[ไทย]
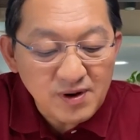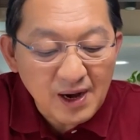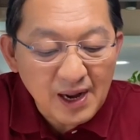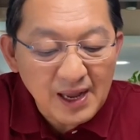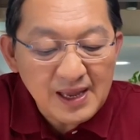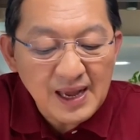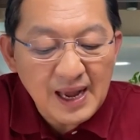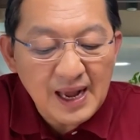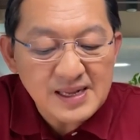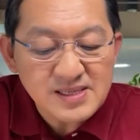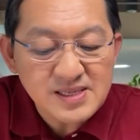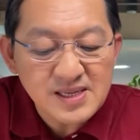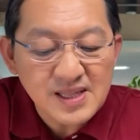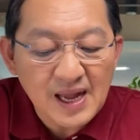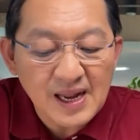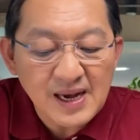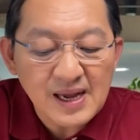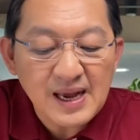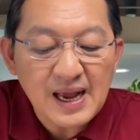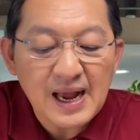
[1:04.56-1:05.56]
รวจรายงานส
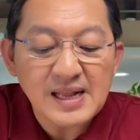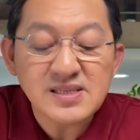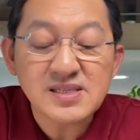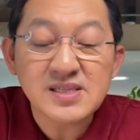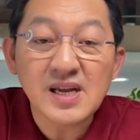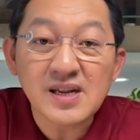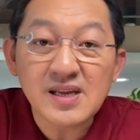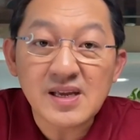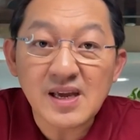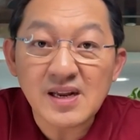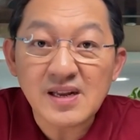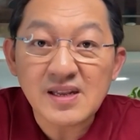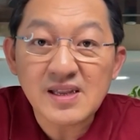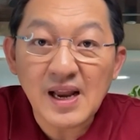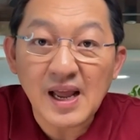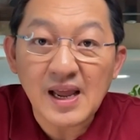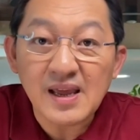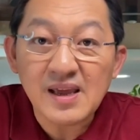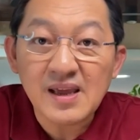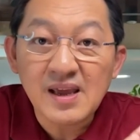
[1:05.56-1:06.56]
ถานการณ์เศรษฐกิจ
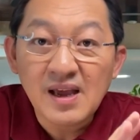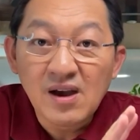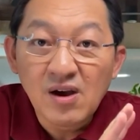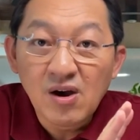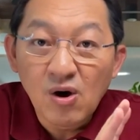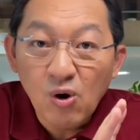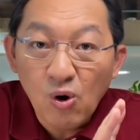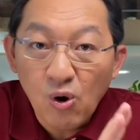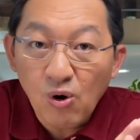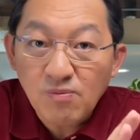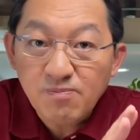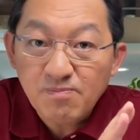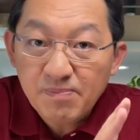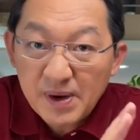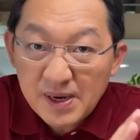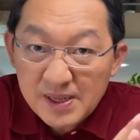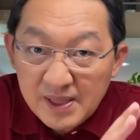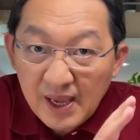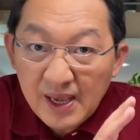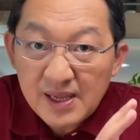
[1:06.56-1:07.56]
ใน
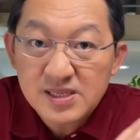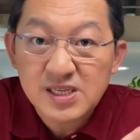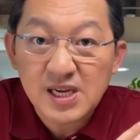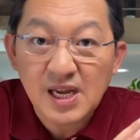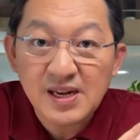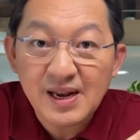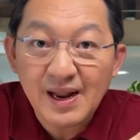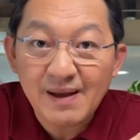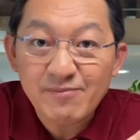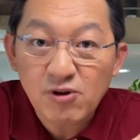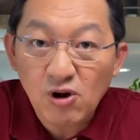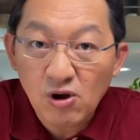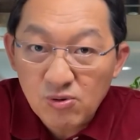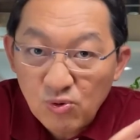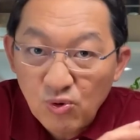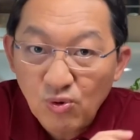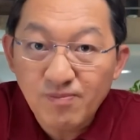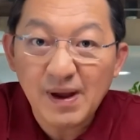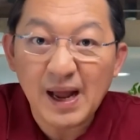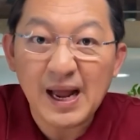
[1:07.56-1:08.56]
6 ประเทศชั้นนำข
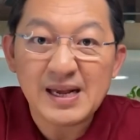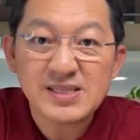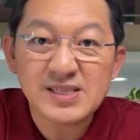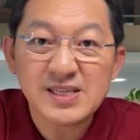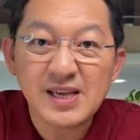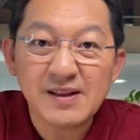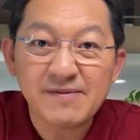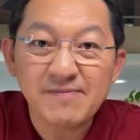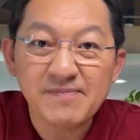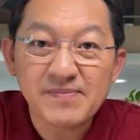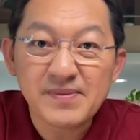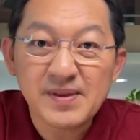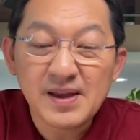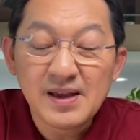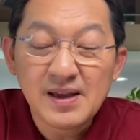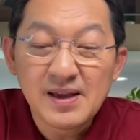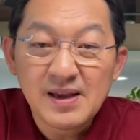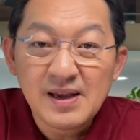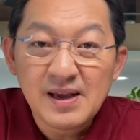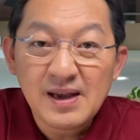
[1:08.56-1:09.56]
องกลุ่มอาเซียน
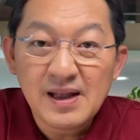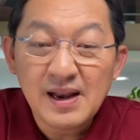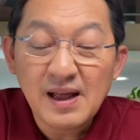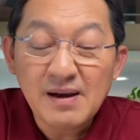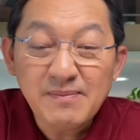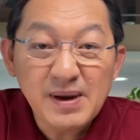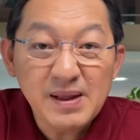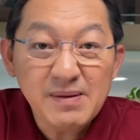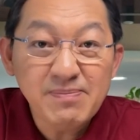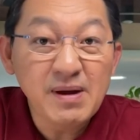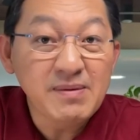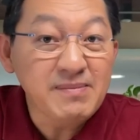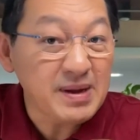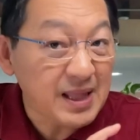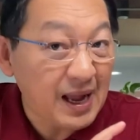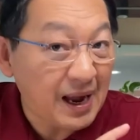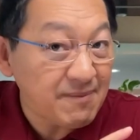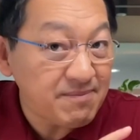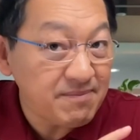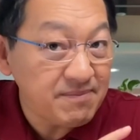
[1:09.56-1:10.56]
และไม่ได้เพิ่ง
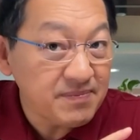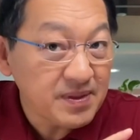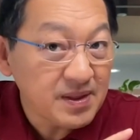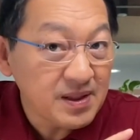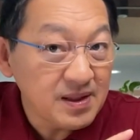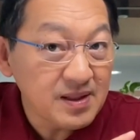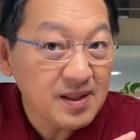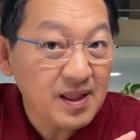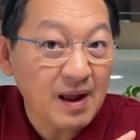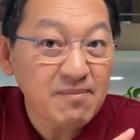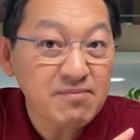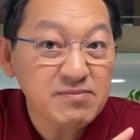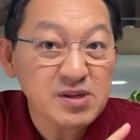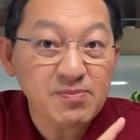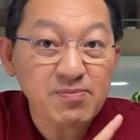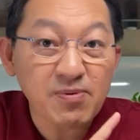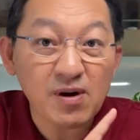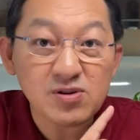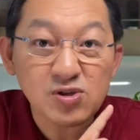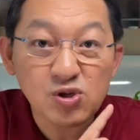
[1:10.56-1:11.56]
มาทำหรือ
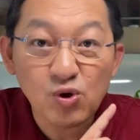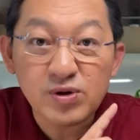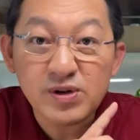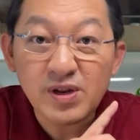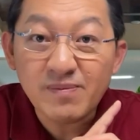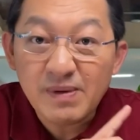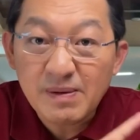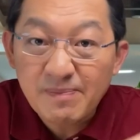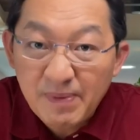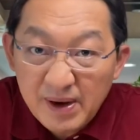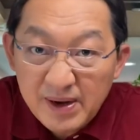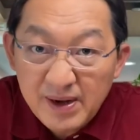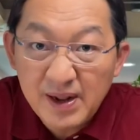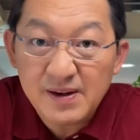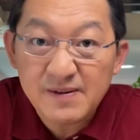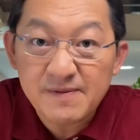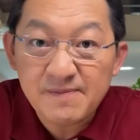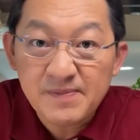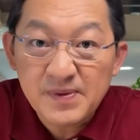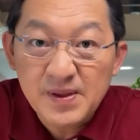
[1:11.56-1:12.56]
ทำเฉพาะช่วงที่มีประ
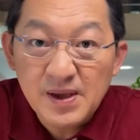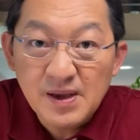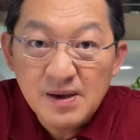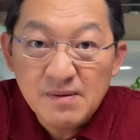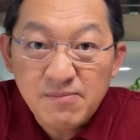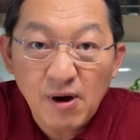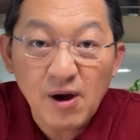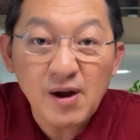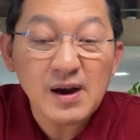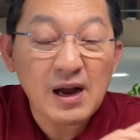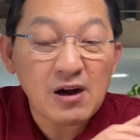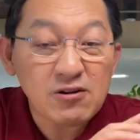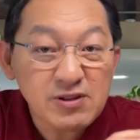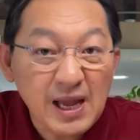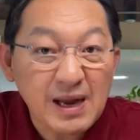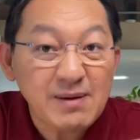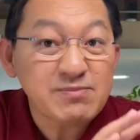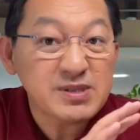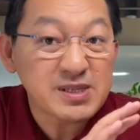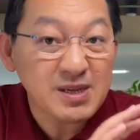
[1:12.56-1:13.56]
เด็น เพราะเขา
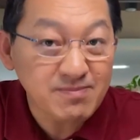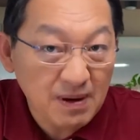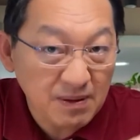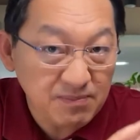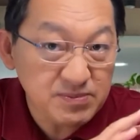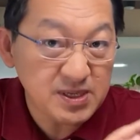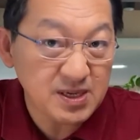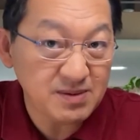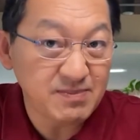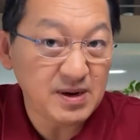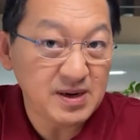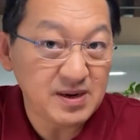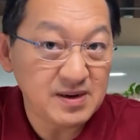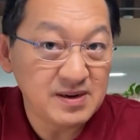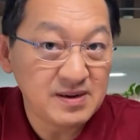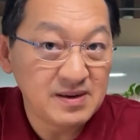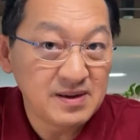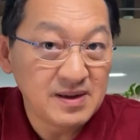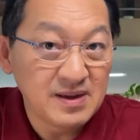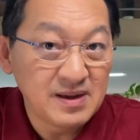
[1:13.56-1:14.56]
ทำสม่ำเสม
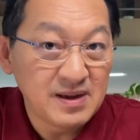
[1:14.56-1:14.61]
อ